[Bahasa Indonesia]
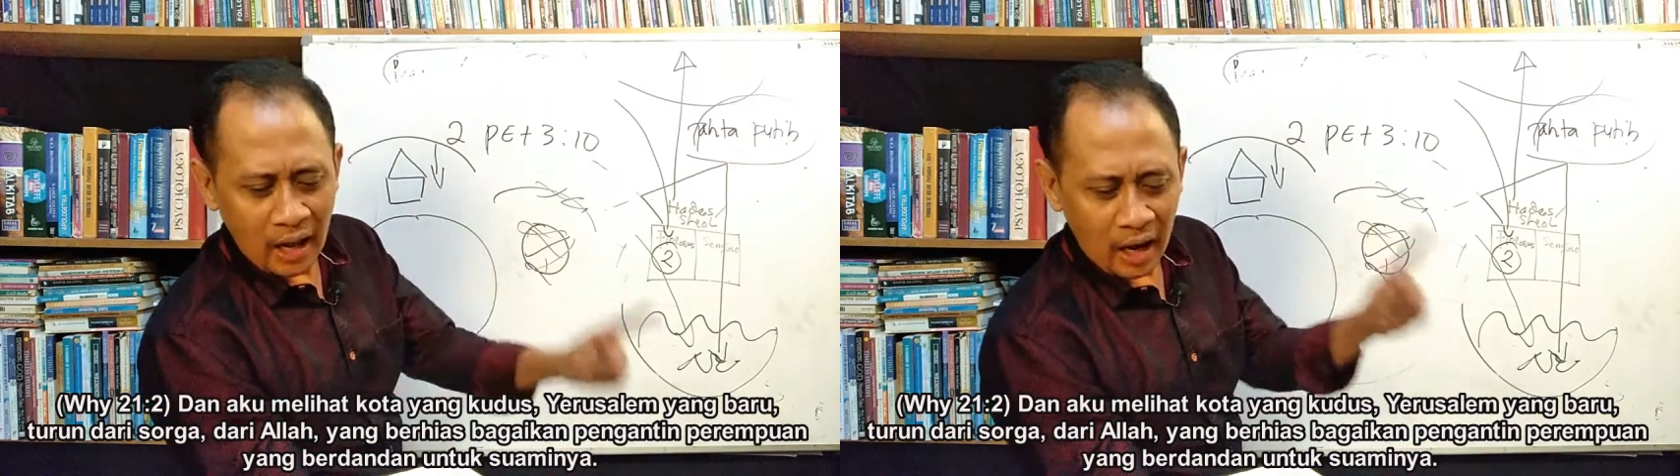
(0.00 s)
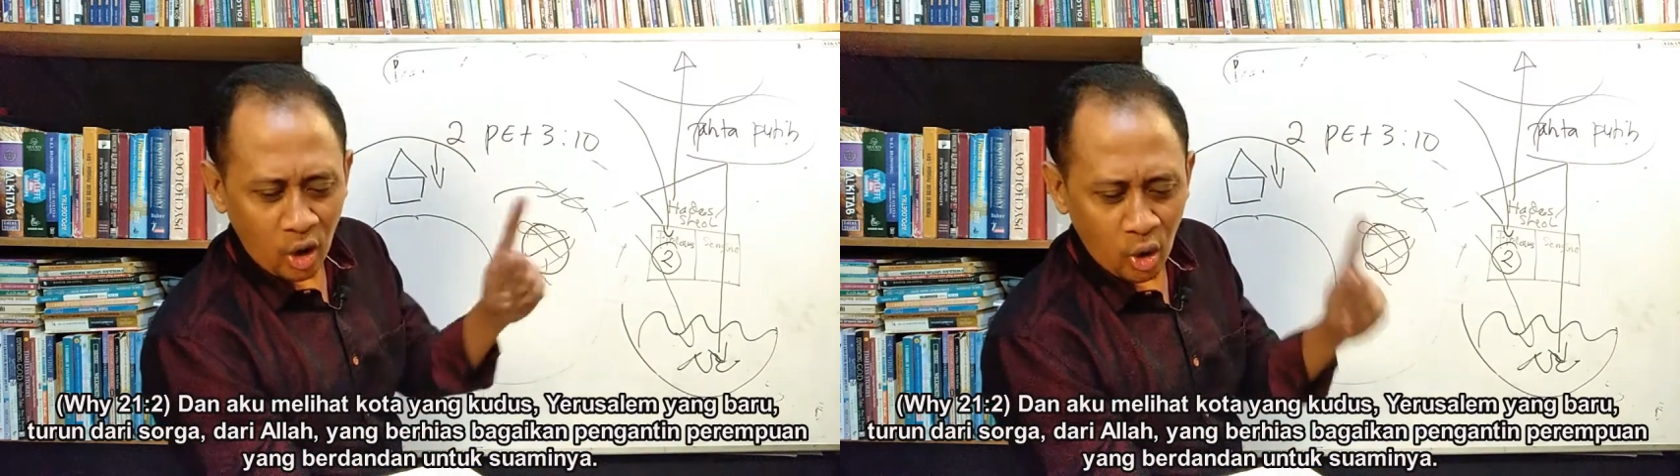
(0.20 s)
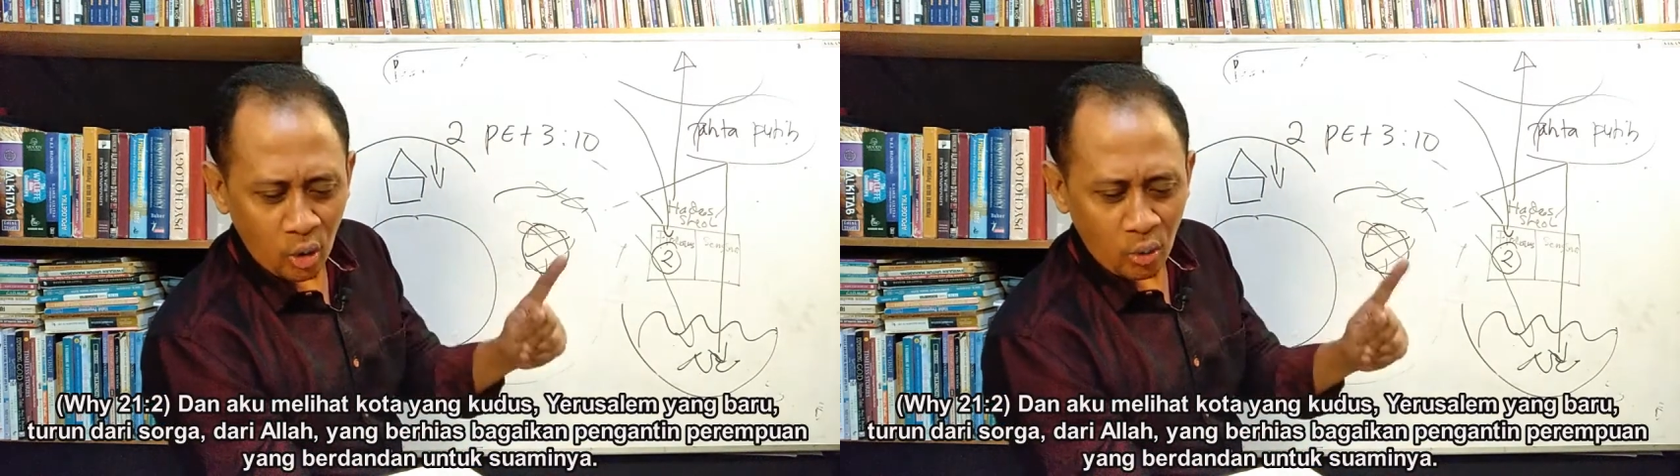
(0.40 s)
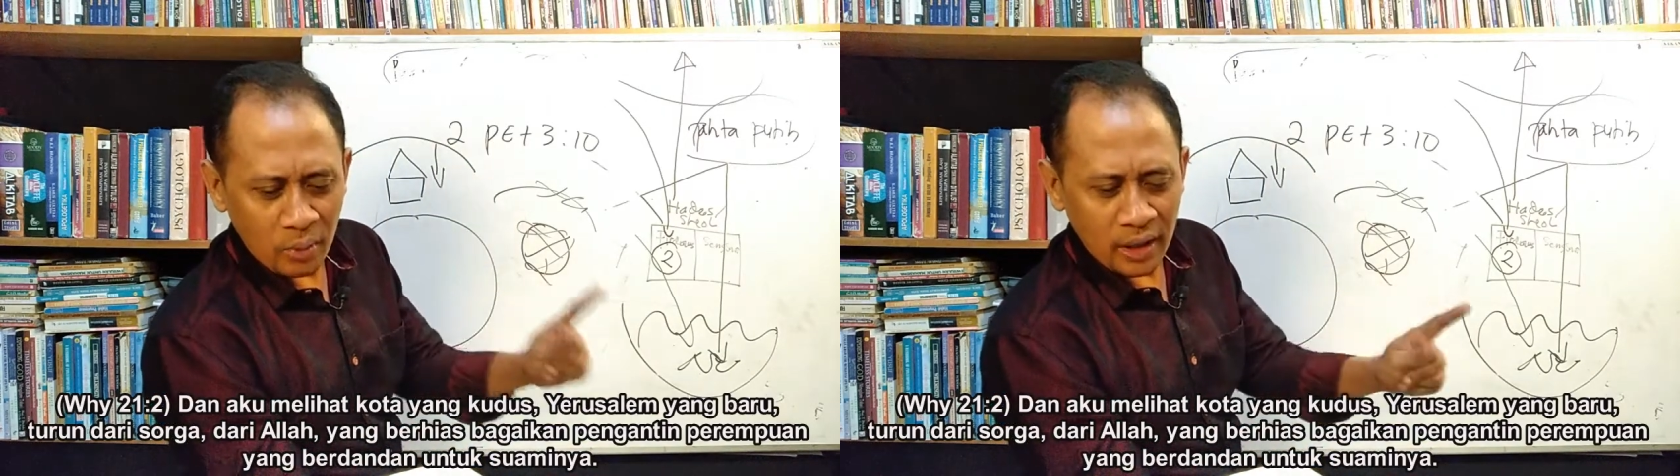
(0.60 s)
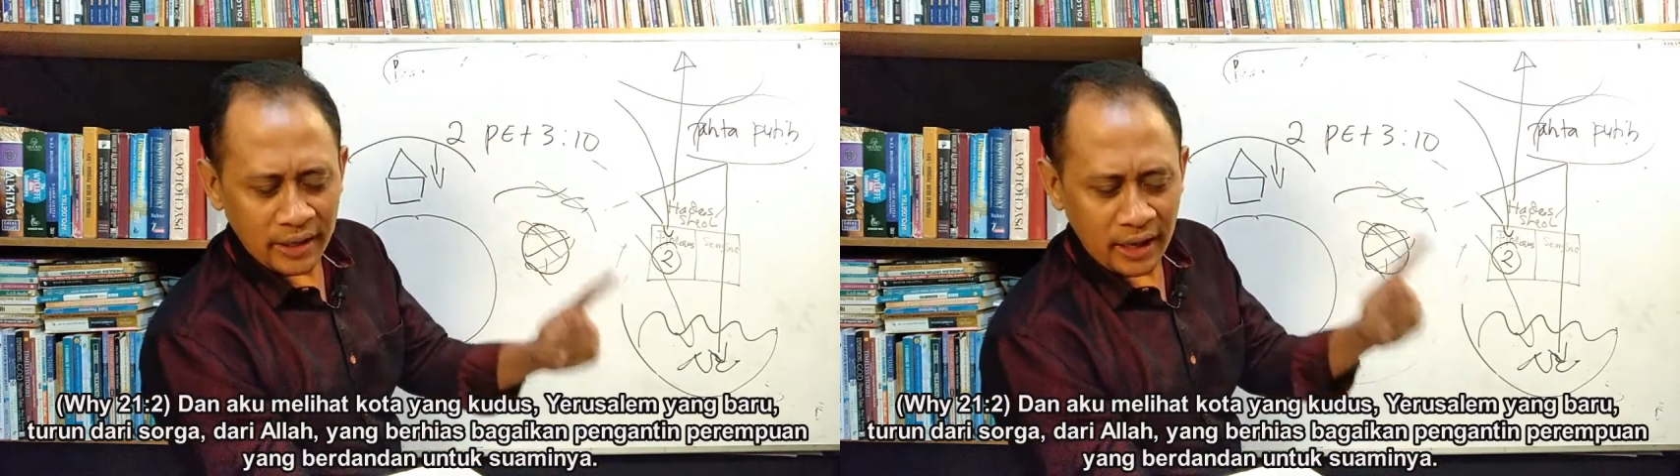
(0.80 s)
Aku
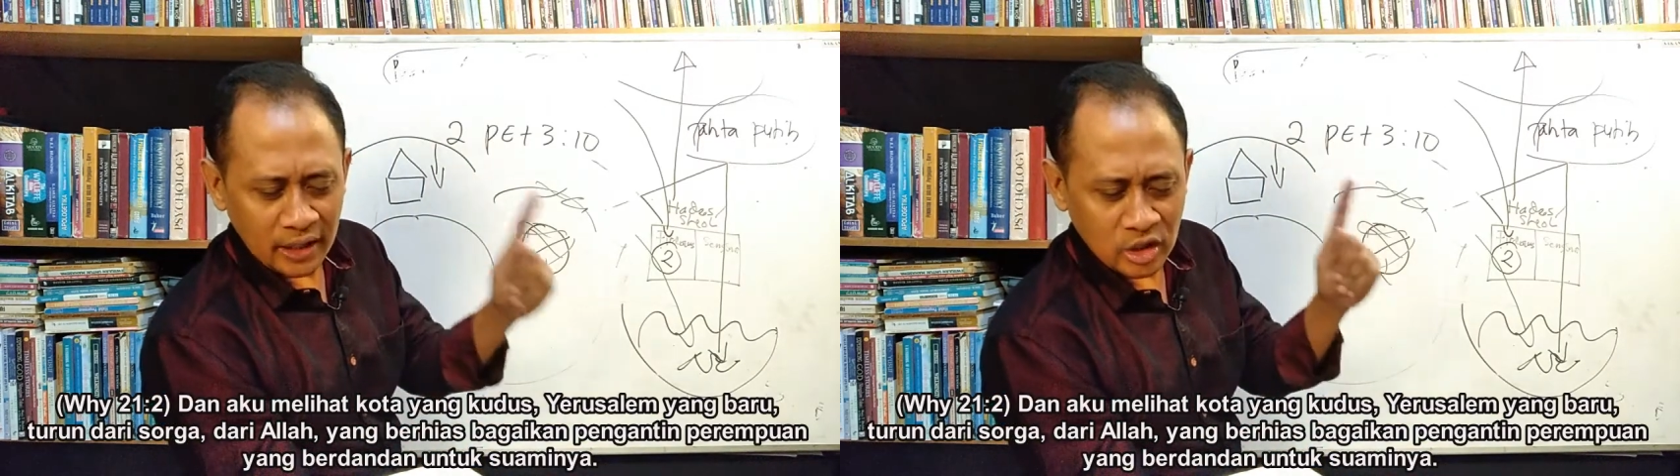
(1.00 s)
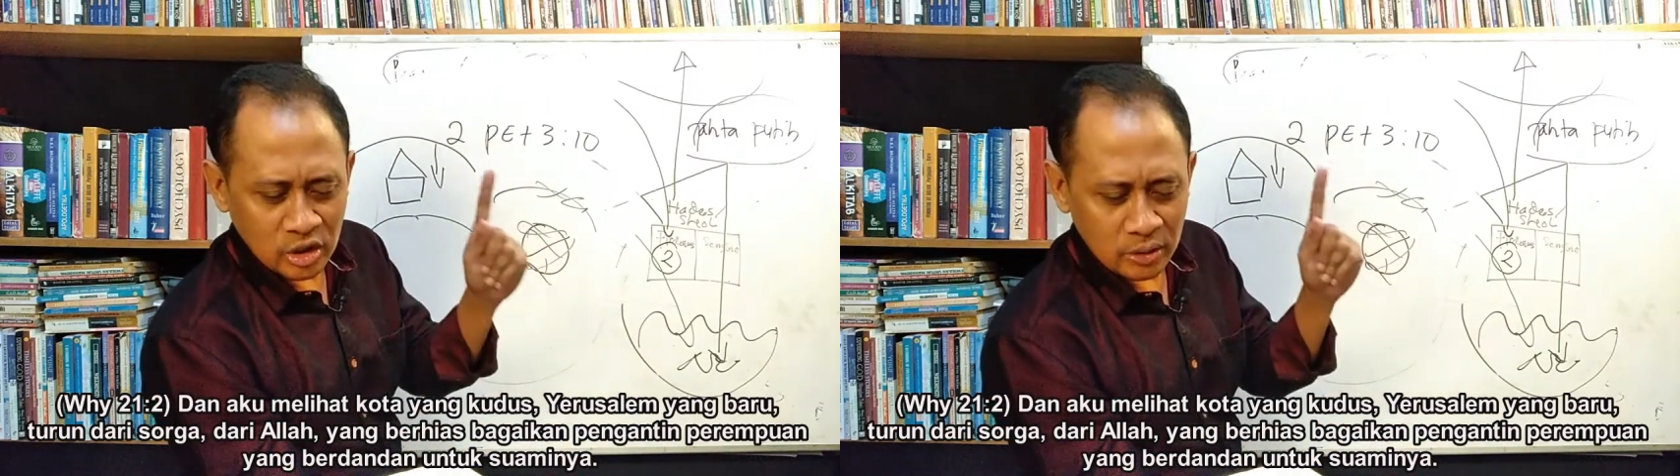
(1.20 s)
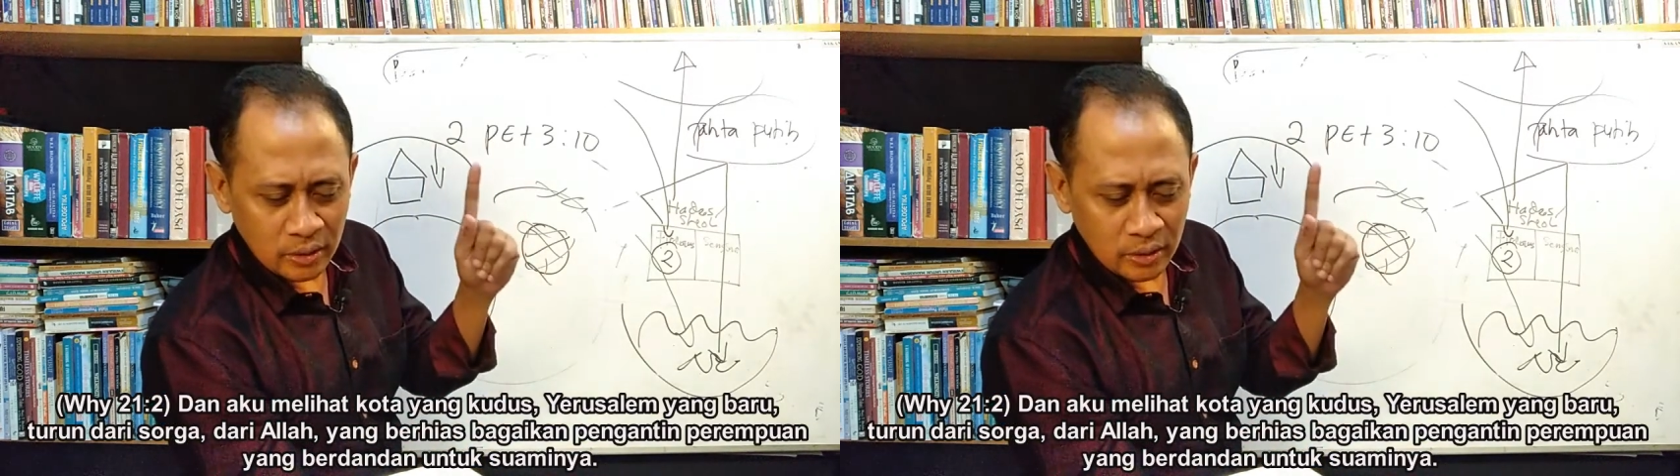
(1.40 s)
melihat